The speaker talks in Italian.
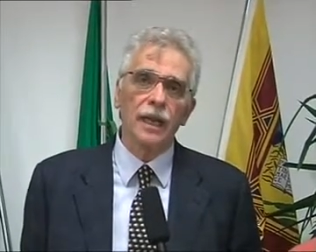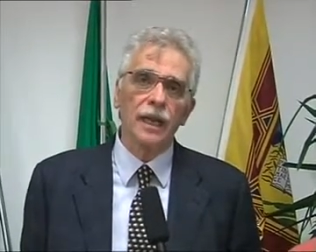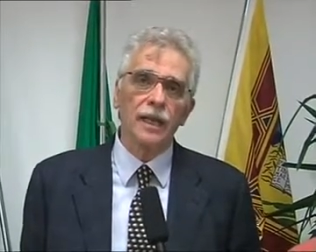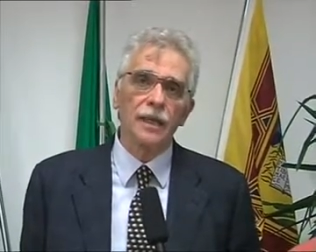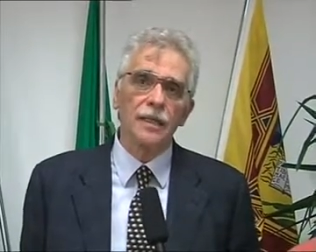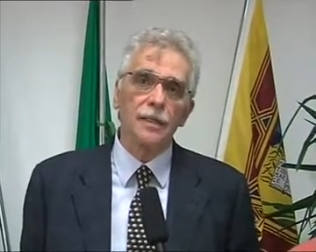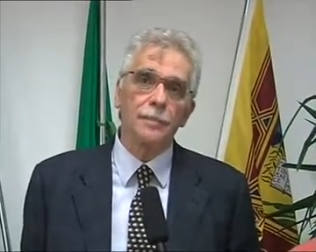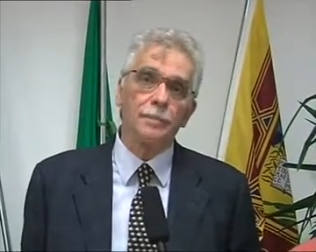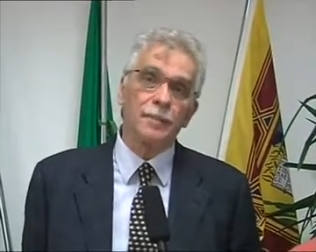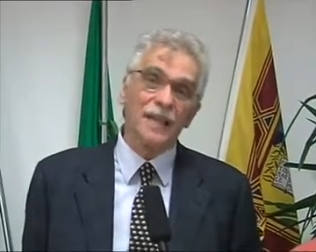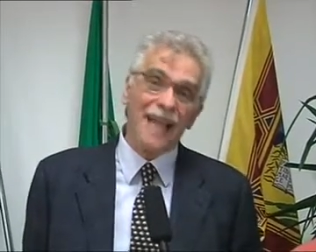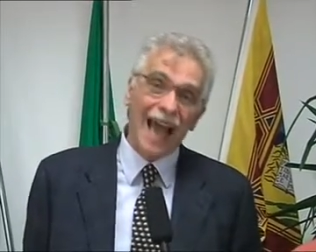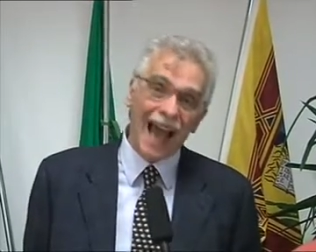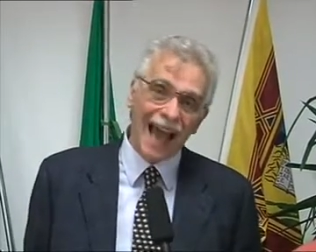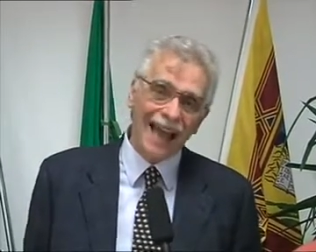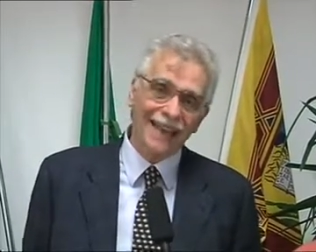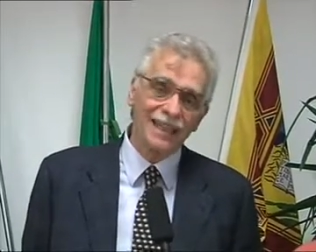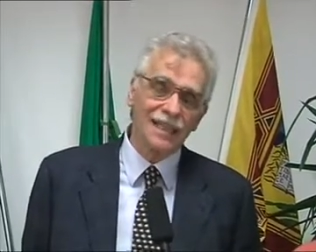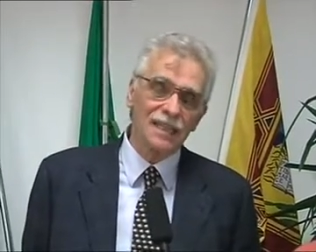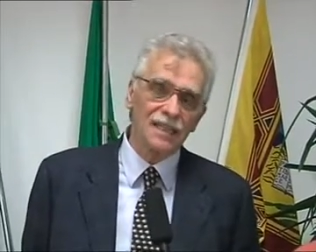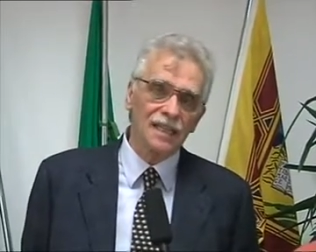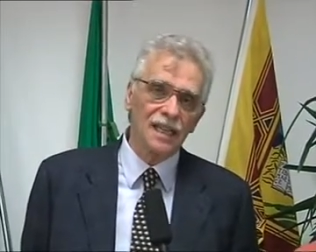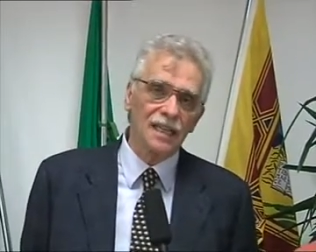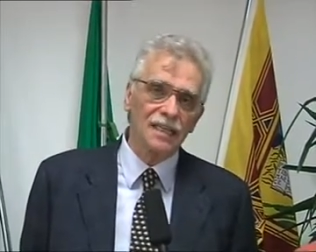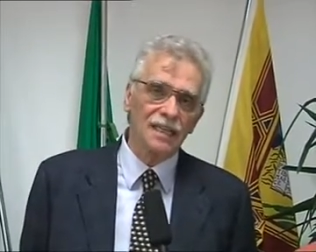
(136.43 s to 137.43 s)
i
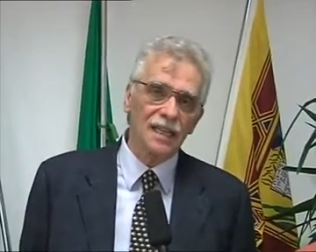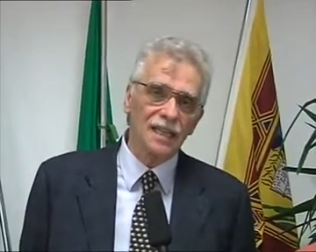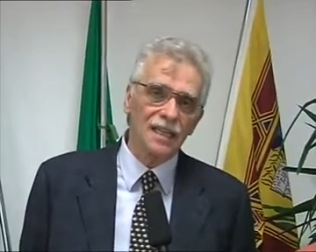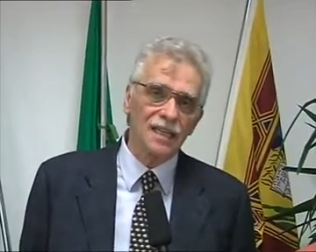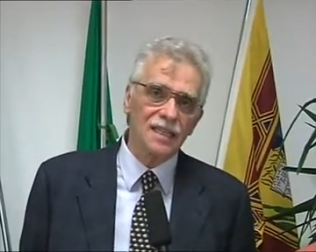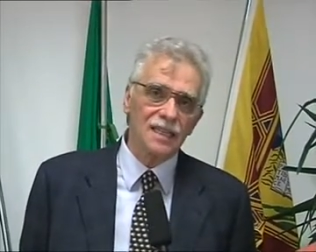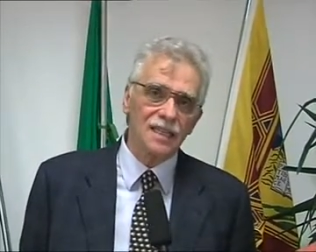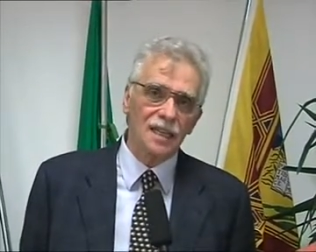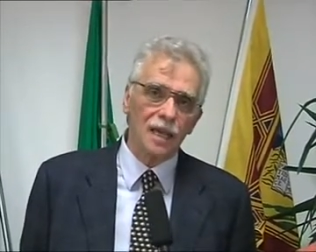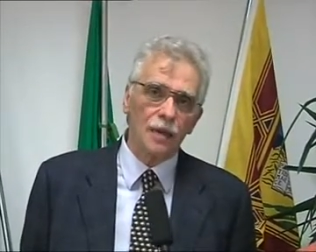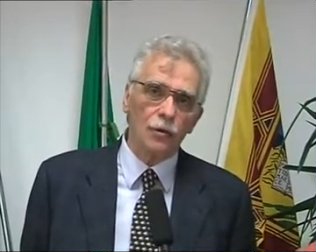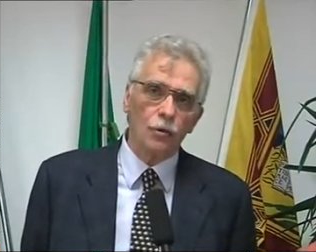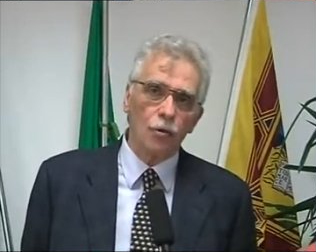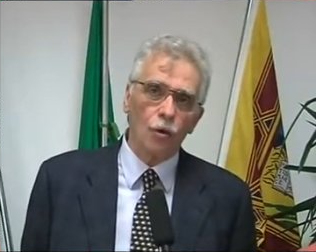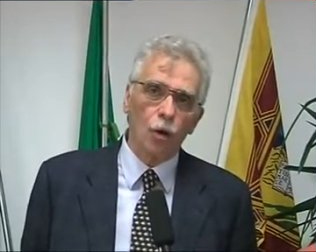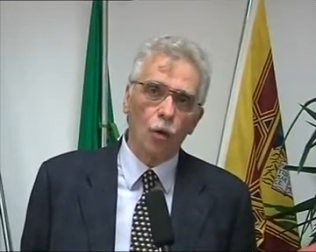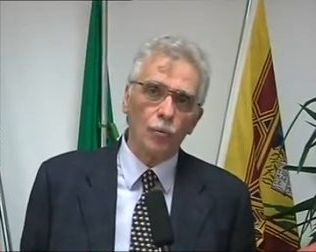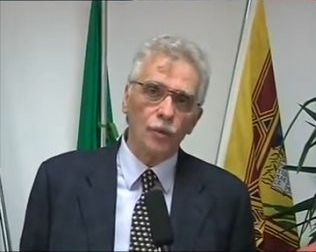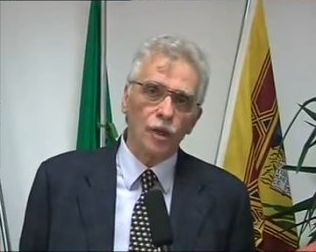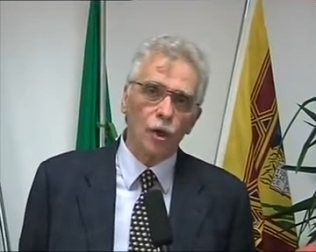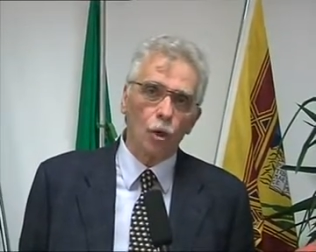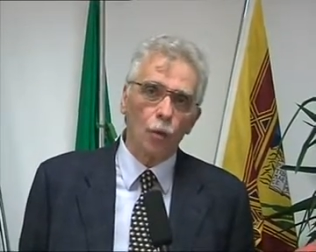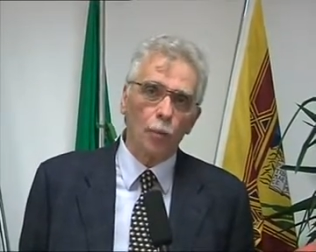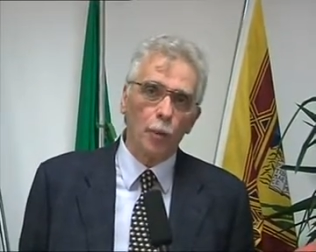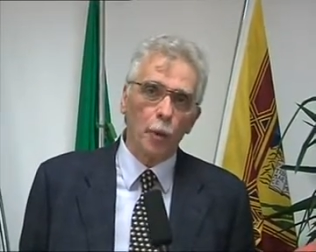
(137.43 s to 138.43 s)
piani di edilizia
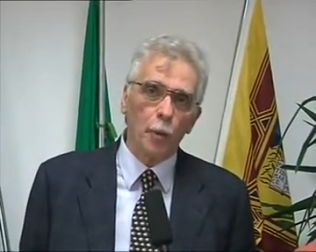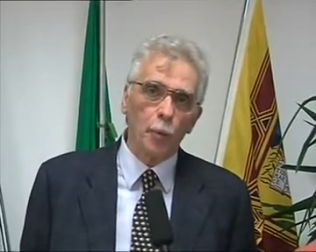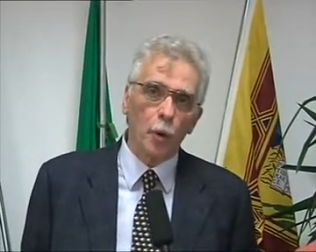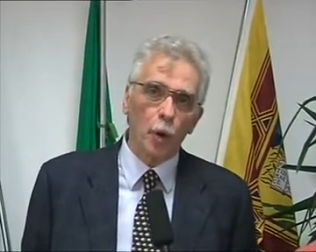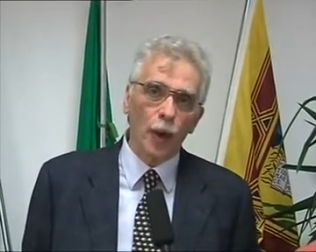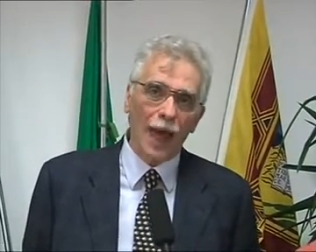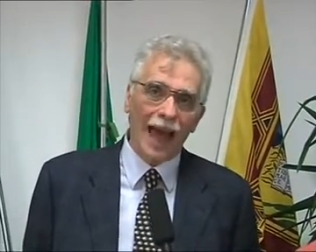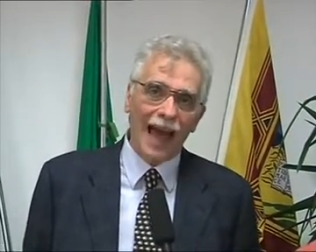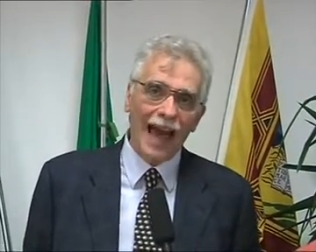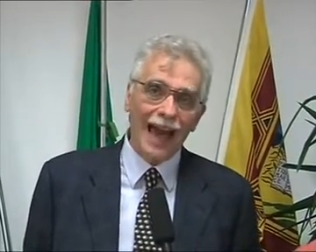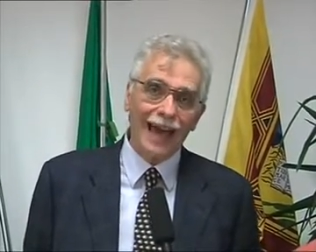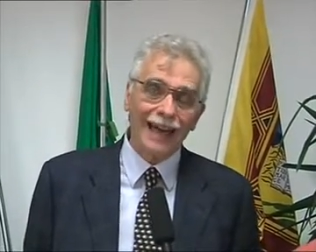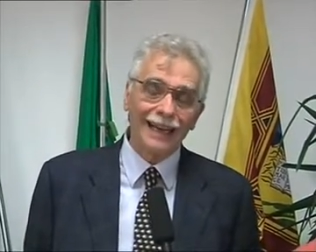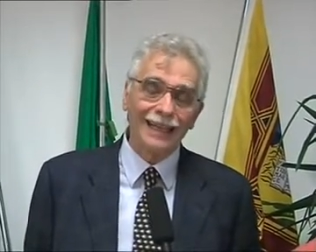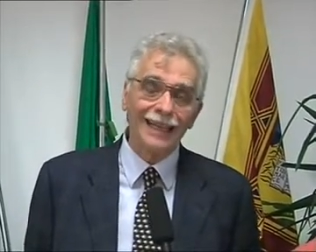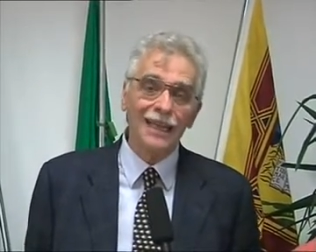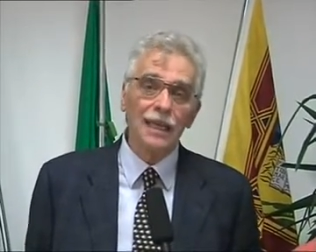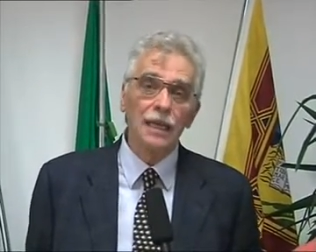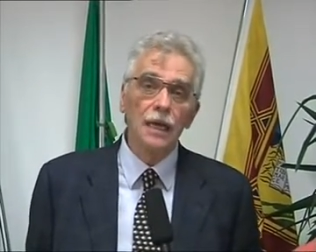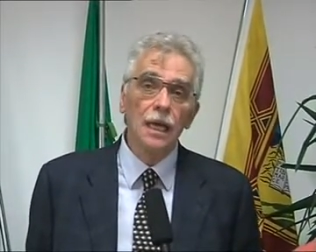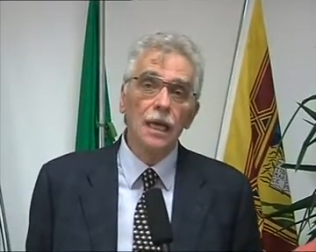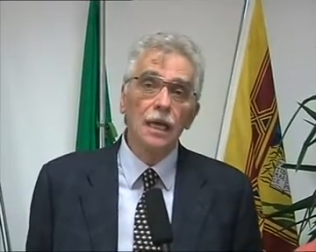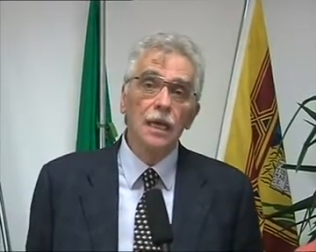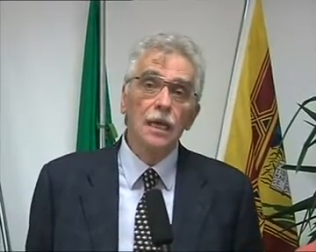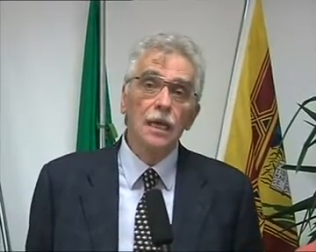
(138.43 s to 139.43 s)
economico-popolari,